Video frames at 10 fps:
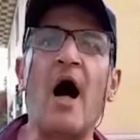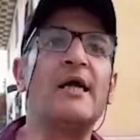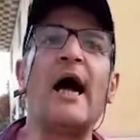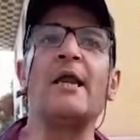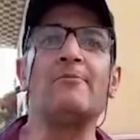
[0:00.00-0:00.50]

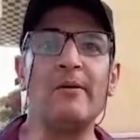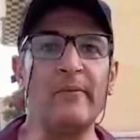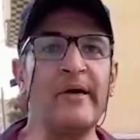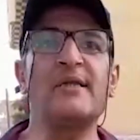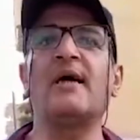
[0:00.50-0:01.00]
انا على بال
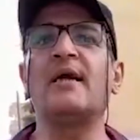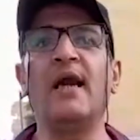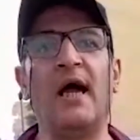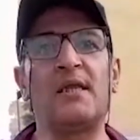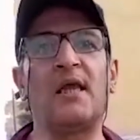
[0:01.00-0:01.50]
ما جيت جري
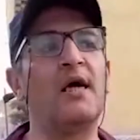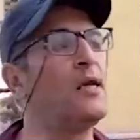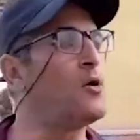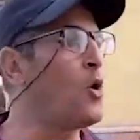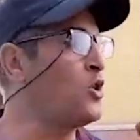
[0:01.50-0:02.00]
لحد
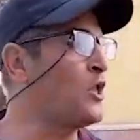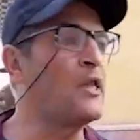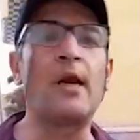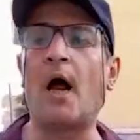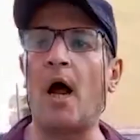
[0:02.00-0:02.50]
هنا ورحت
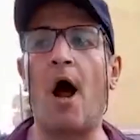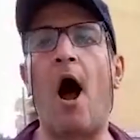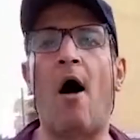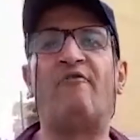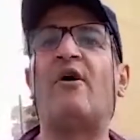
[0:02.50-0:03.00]
ان انا
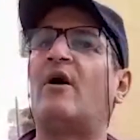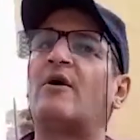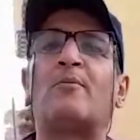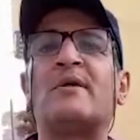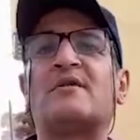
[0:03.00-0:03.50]

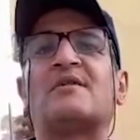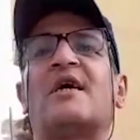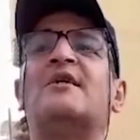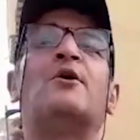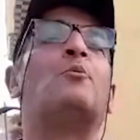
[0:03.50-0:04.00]
افكر بس
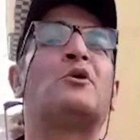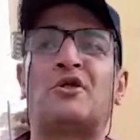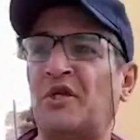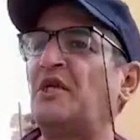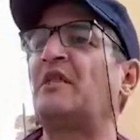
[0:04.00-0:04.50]
اسال ان هم
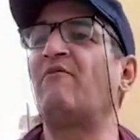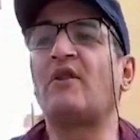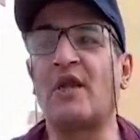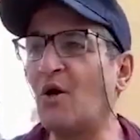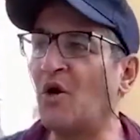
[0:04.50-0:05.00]
تصريح
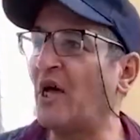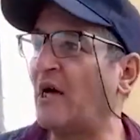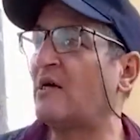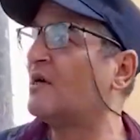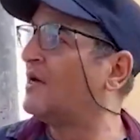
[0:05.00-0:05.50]
الدفن طلع ولا
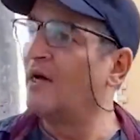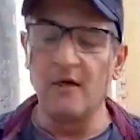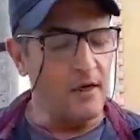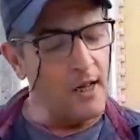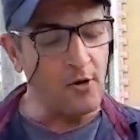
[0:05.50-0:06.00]
لا
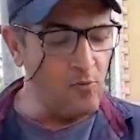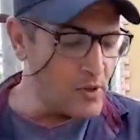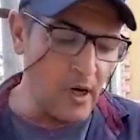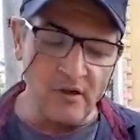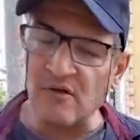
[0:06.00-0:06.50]
لقيتهم
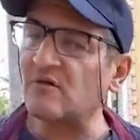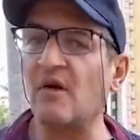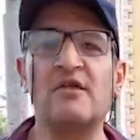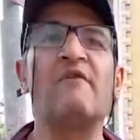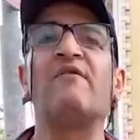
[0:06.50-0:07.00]
مطلعين
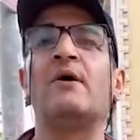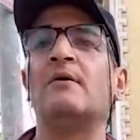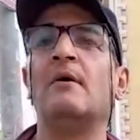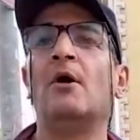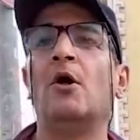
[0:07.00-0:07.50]
تصريح الدفنه
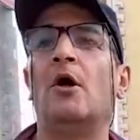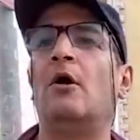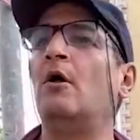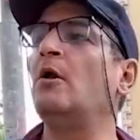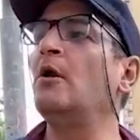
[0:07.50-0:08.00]

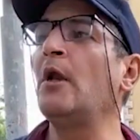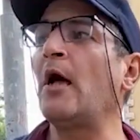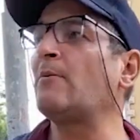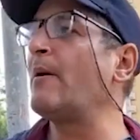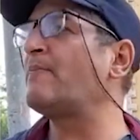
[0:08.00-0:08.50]

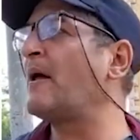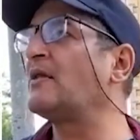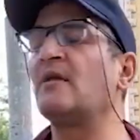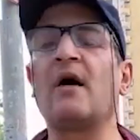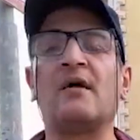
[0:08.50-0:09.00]
العربيه
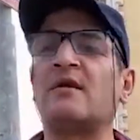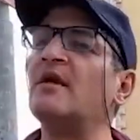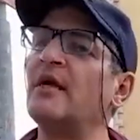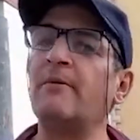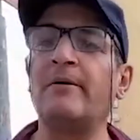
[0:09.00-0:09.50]
بتاعت الدكاتره
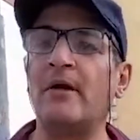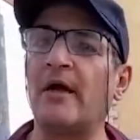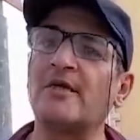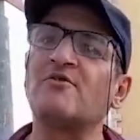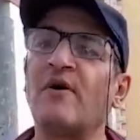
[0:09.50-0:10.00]
اللي جاب اللي
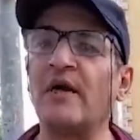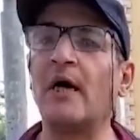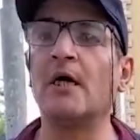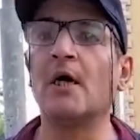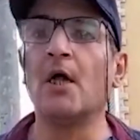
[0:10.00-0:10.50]
يعني كاشف
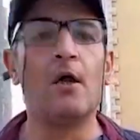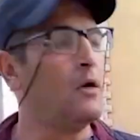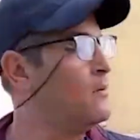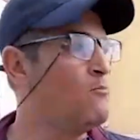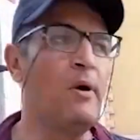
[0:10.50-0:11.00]
عليها
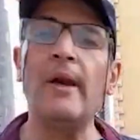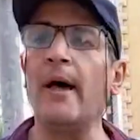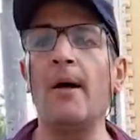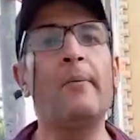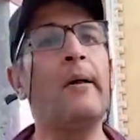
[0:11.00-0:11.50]
كبير من
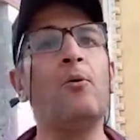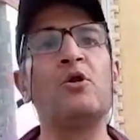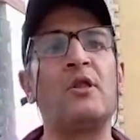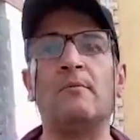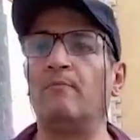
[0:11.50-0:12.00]
بالهبل و...